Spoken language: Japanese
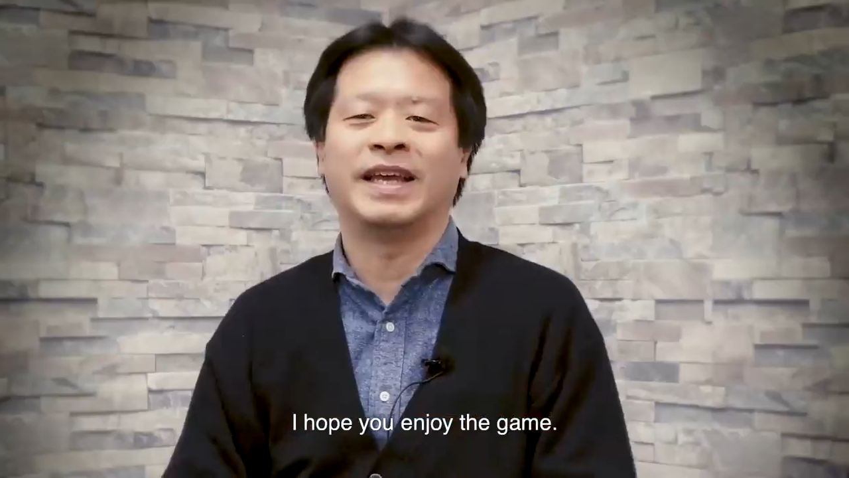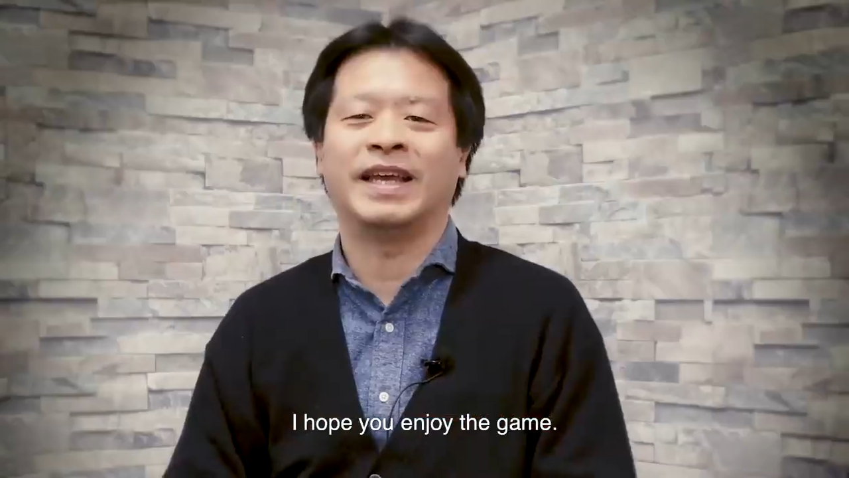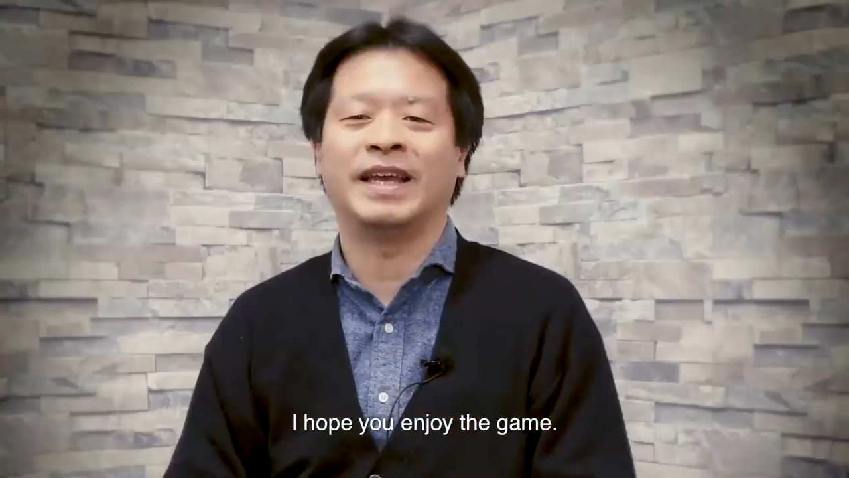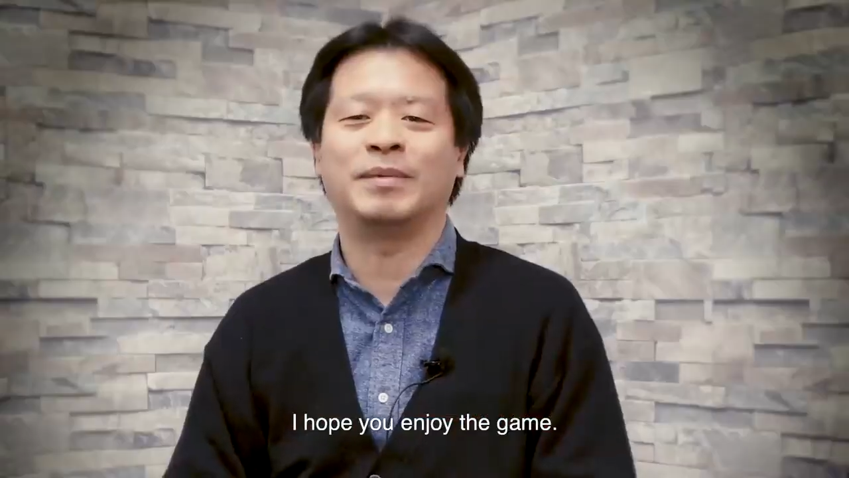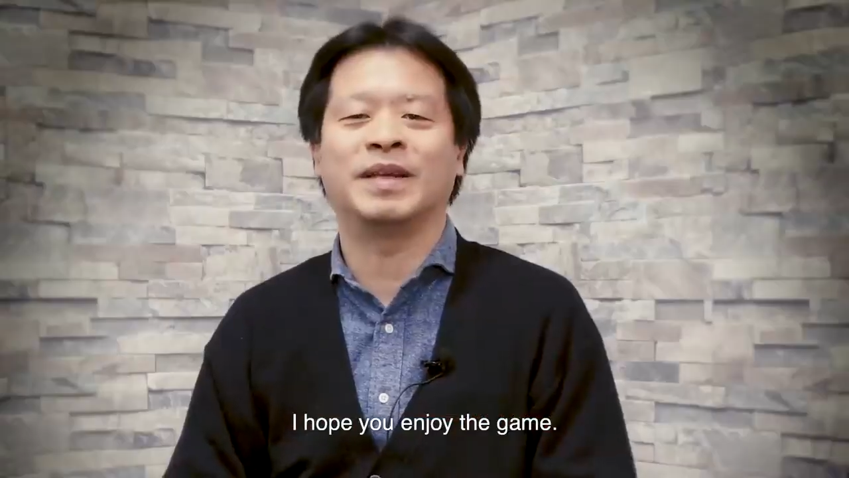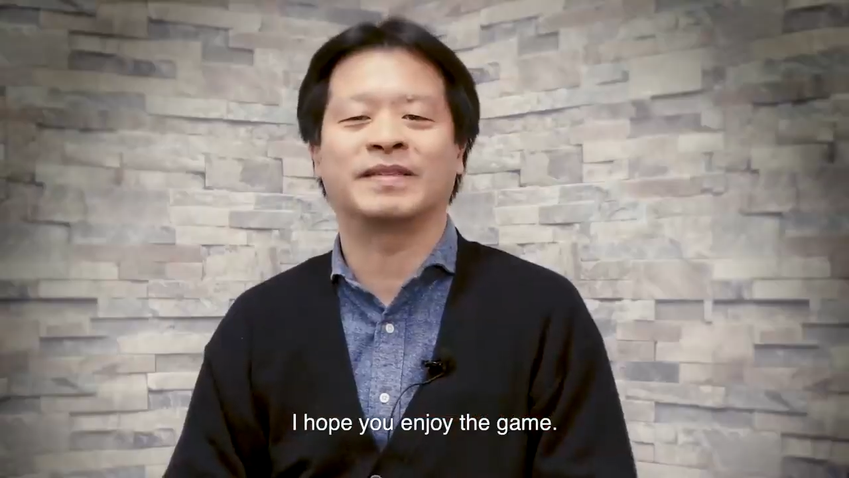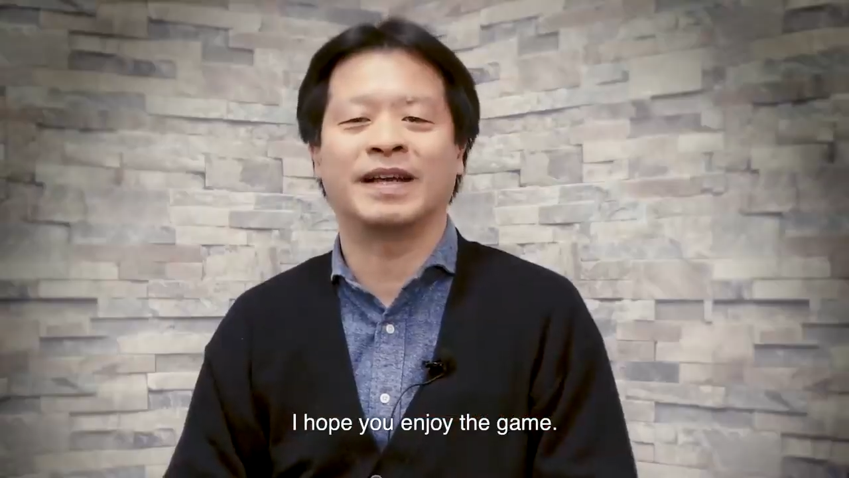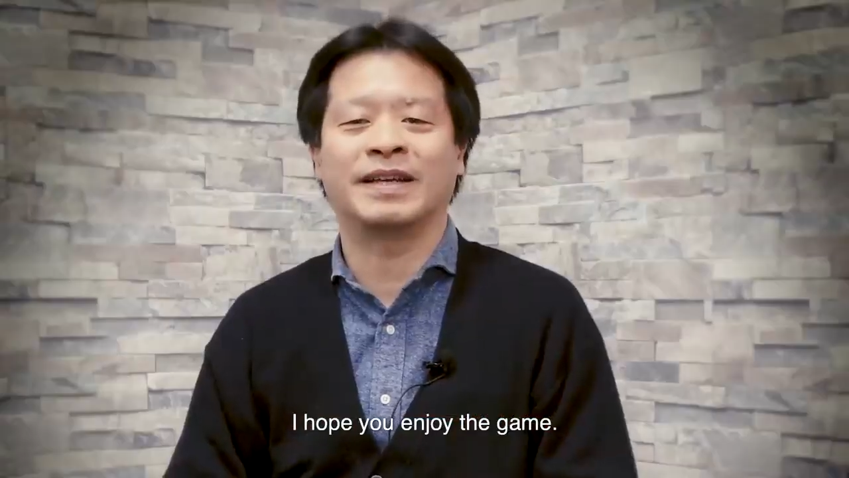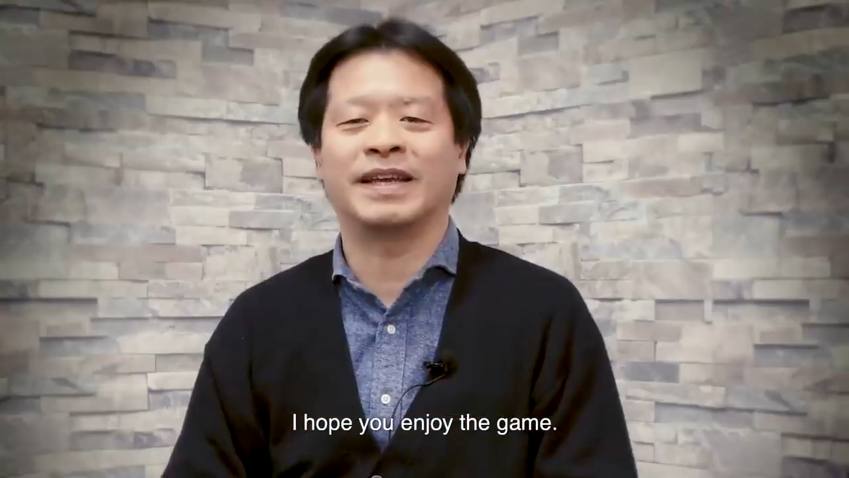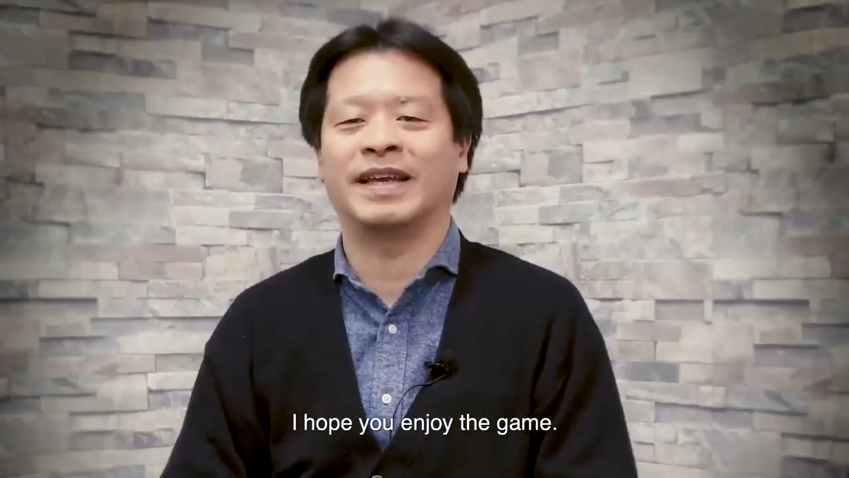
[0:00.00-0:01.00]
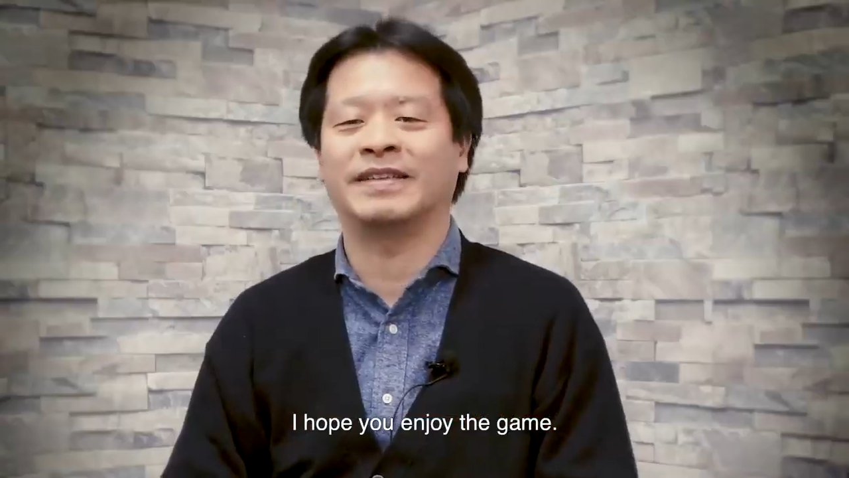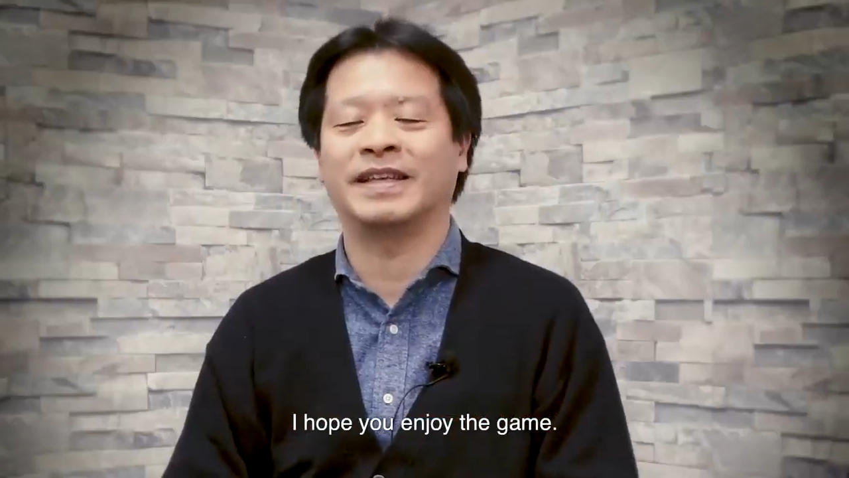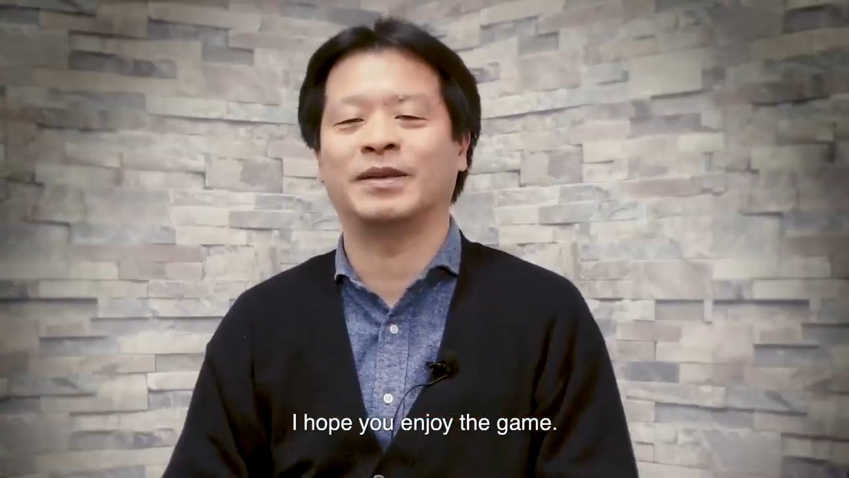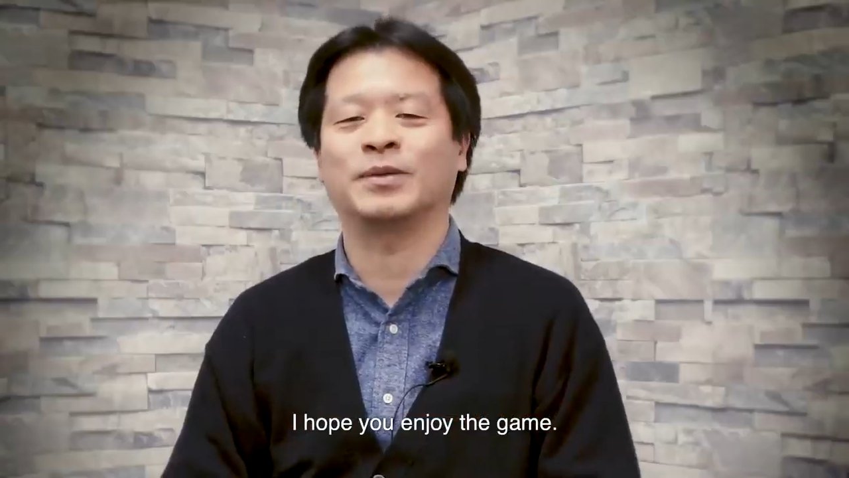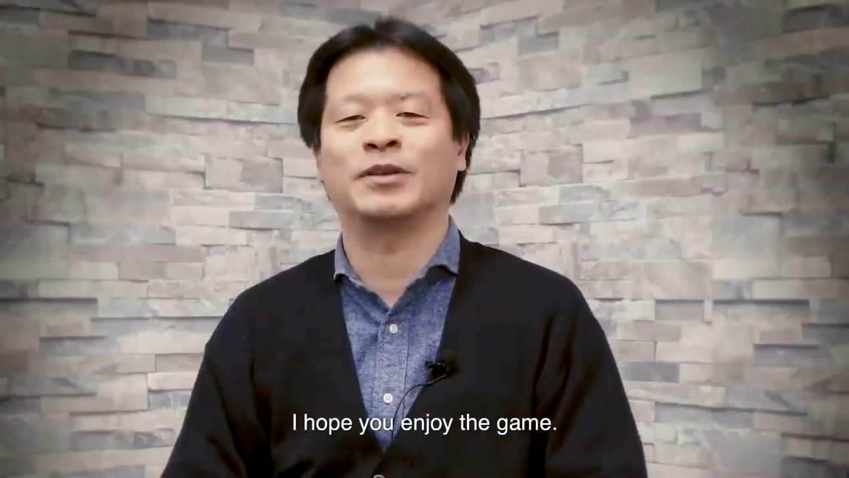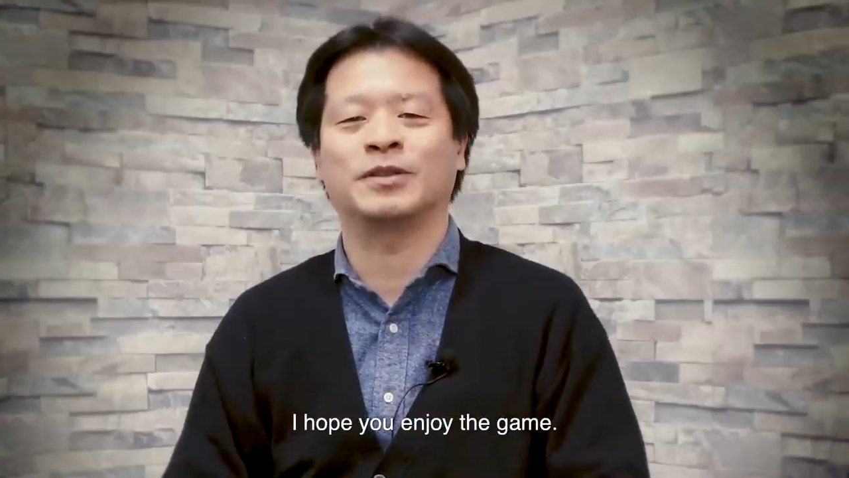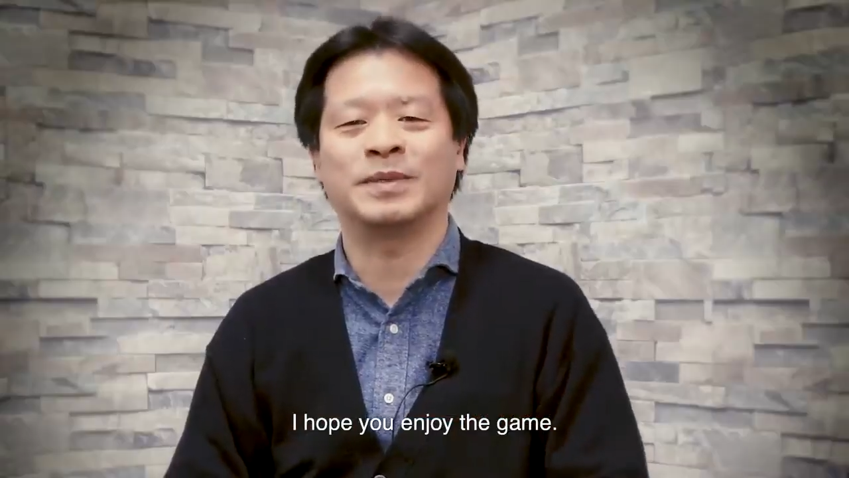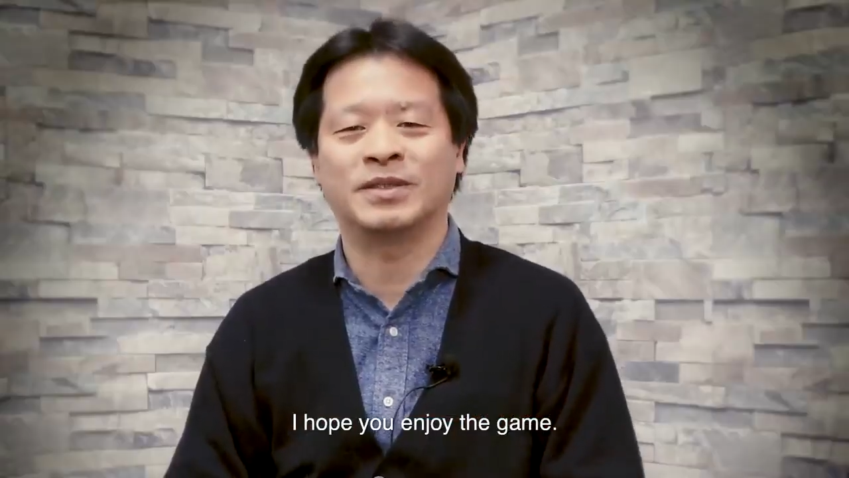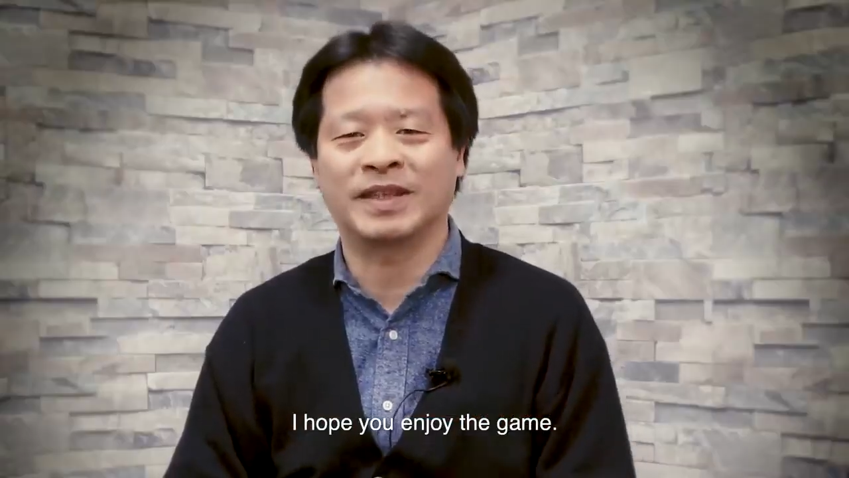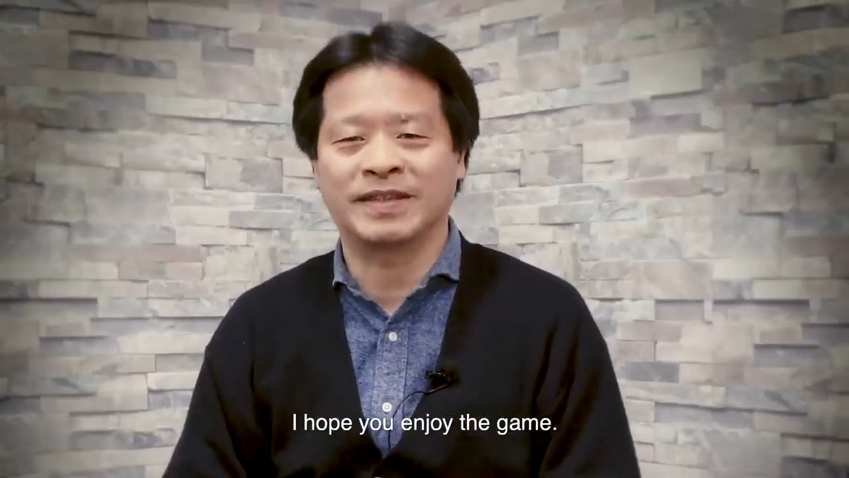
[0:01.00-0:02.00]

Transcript: え皆さん、えぜひお楽しみくだ